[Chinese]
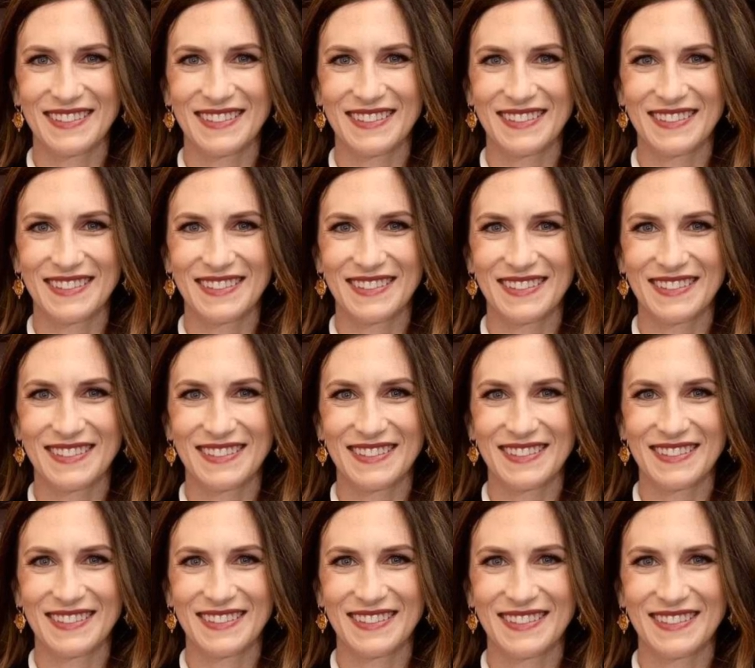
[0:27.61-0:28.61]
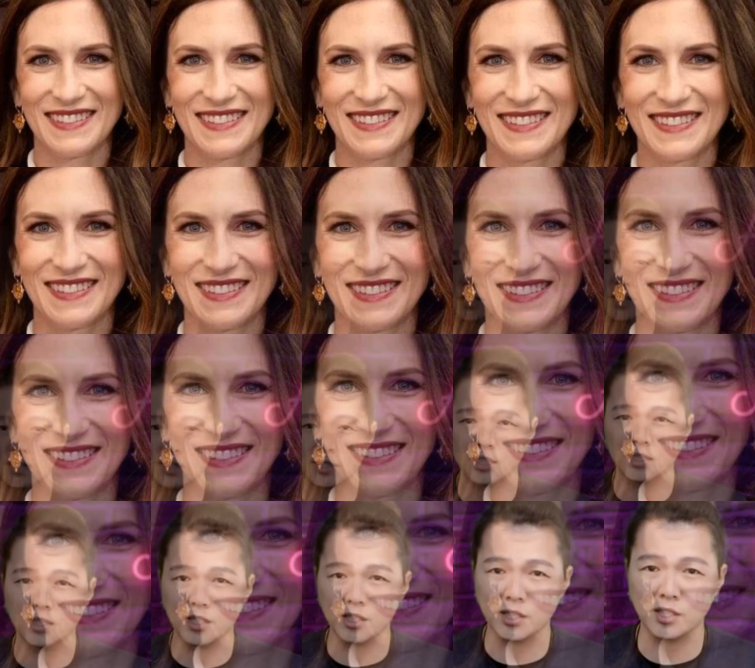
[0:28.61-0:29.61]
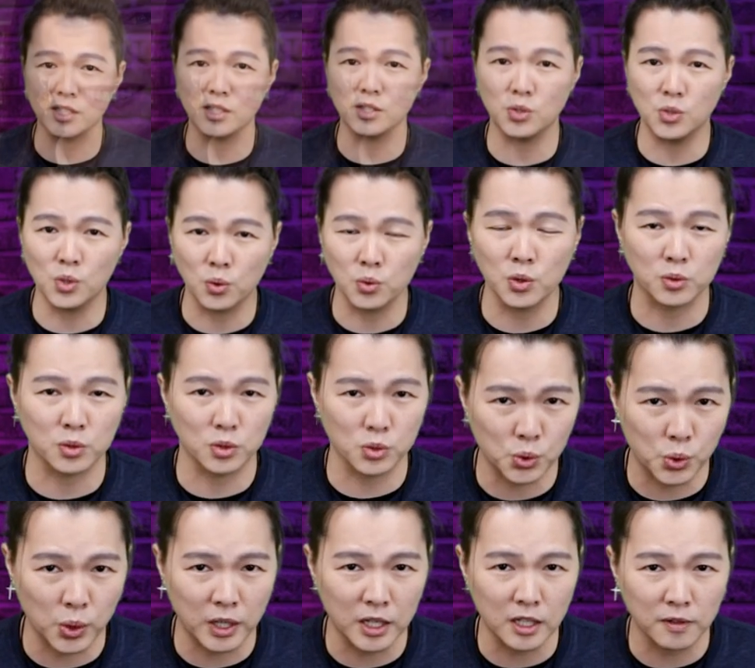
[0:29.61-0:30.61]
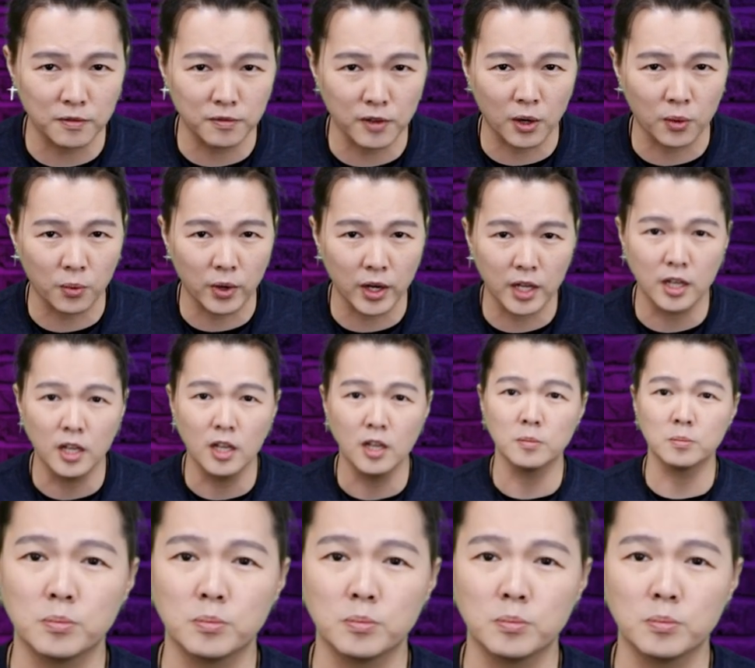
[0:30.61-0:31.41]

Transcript: 禁令超过了 CDC 拥有的权力范围，